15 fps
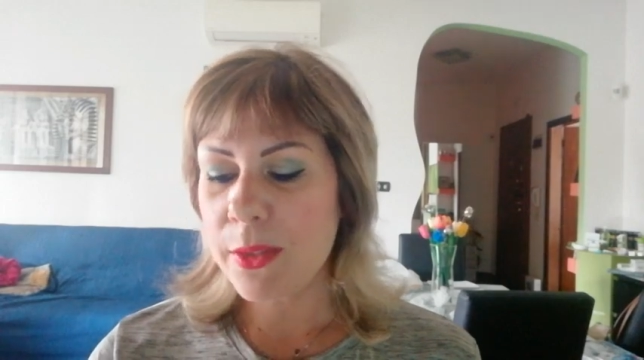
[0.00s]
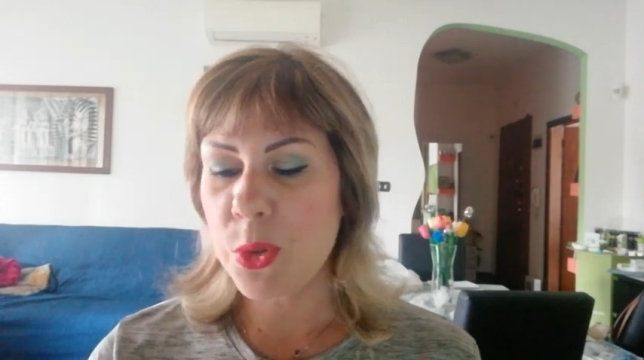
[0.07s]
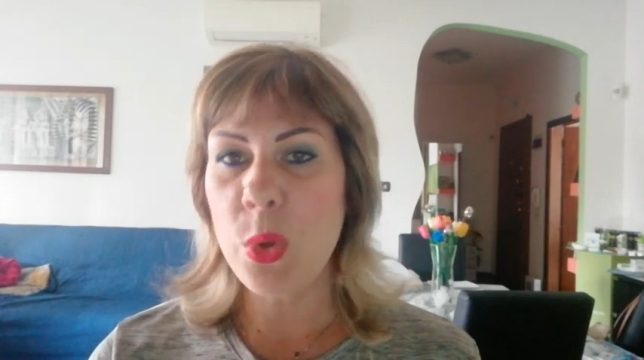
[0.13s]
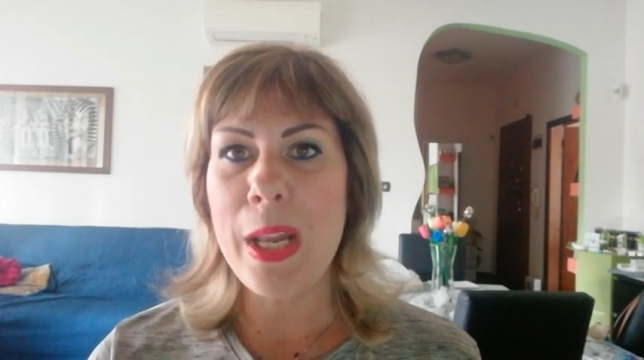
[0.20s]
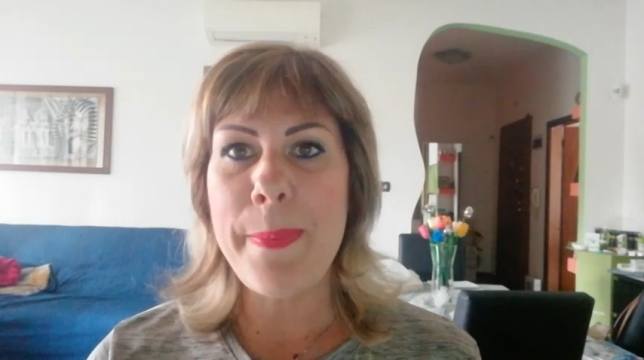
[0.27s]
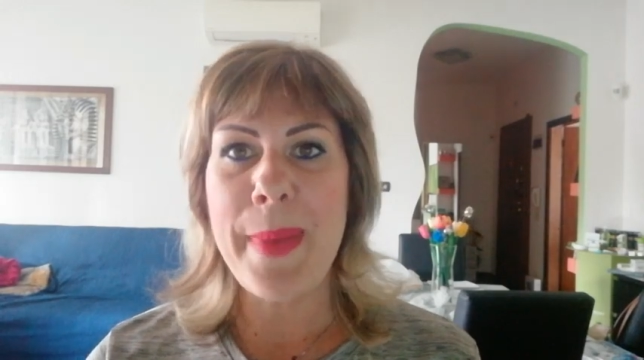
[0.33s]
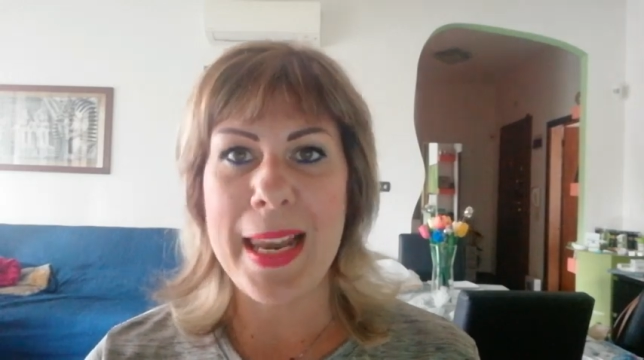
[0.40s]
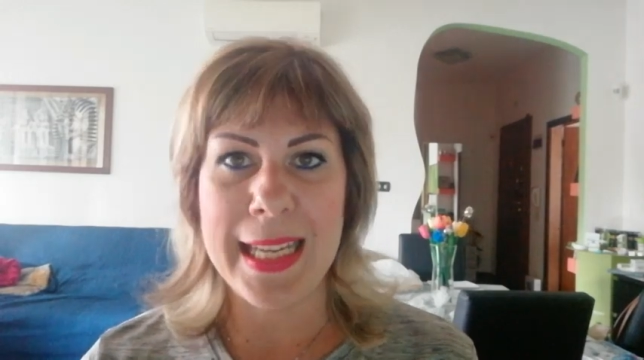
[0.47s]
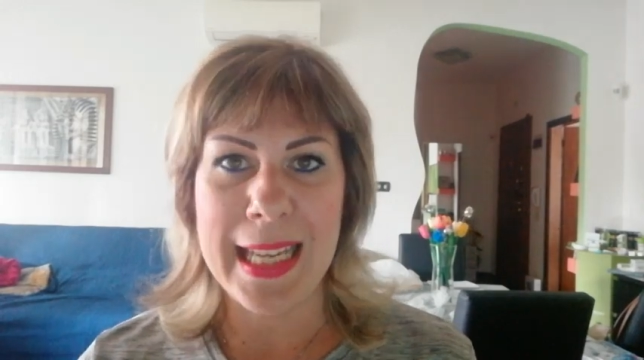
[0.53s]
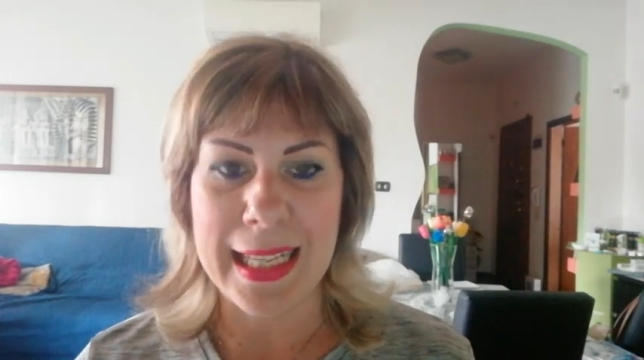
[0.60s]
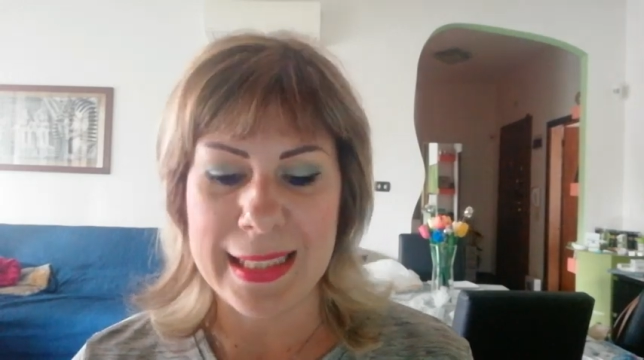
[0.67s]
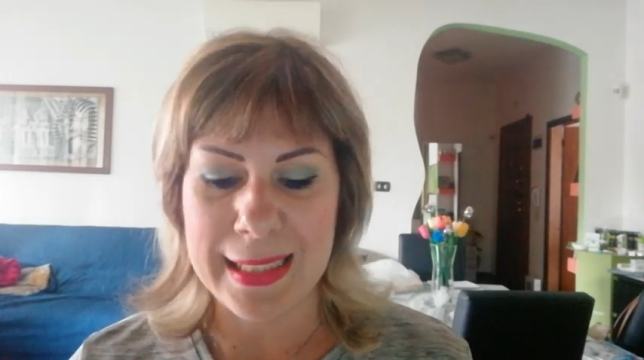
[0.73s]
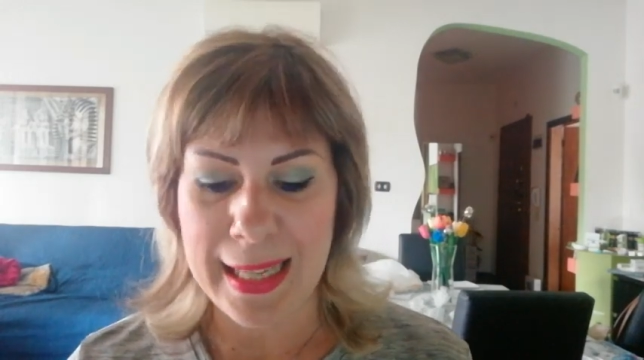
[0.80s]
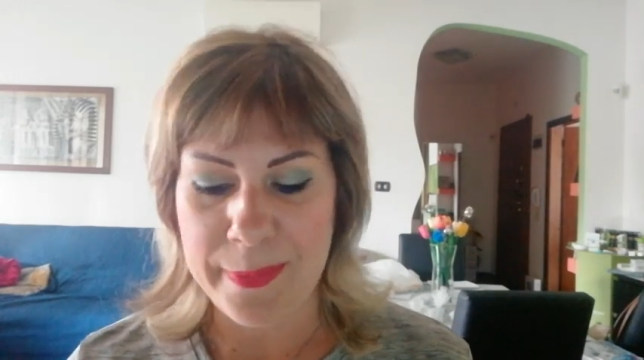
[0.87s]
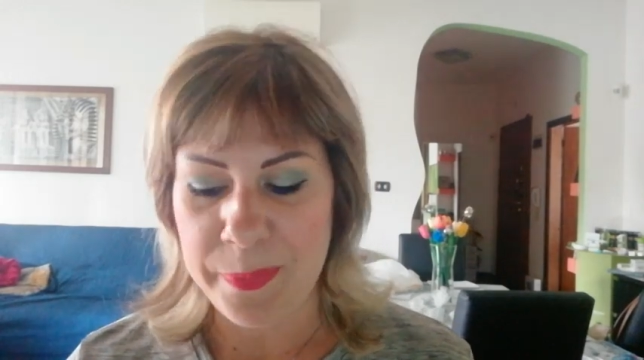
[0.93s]
sulle pelli
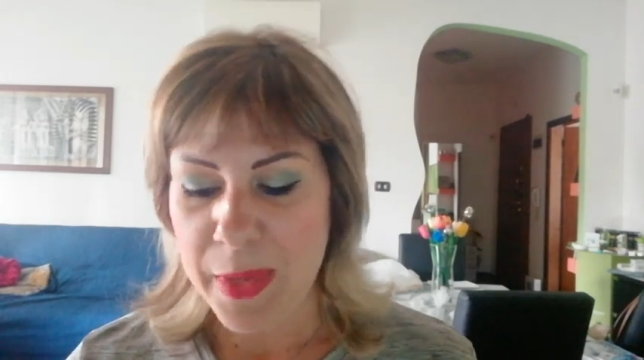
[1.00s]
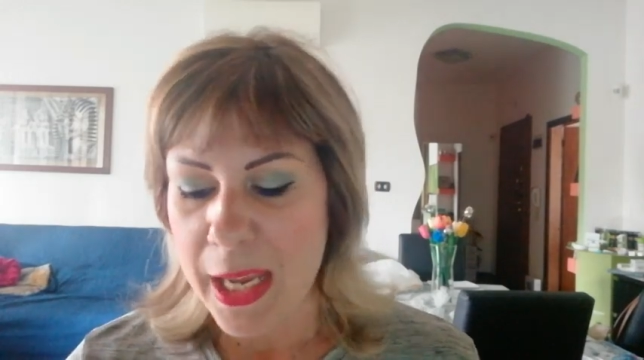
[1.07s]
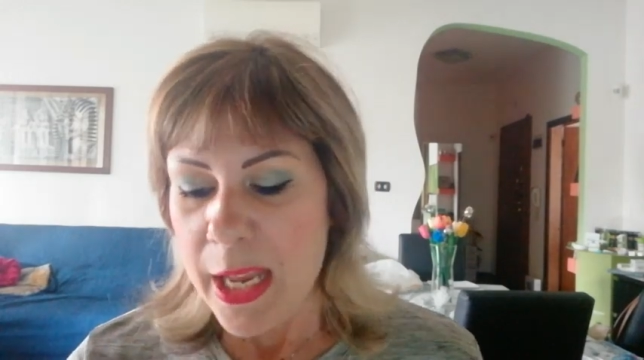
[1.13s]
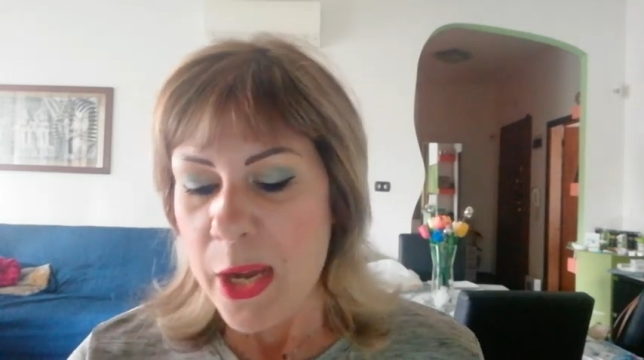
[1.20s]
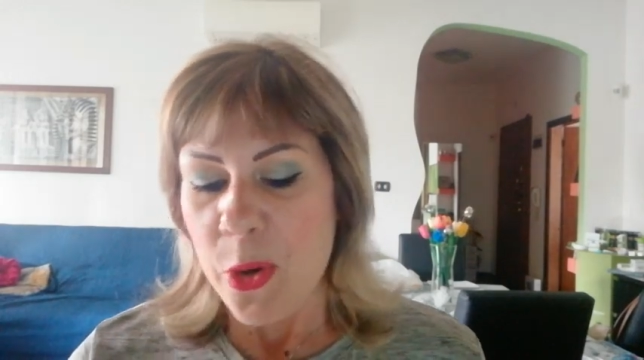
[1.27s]
grasse.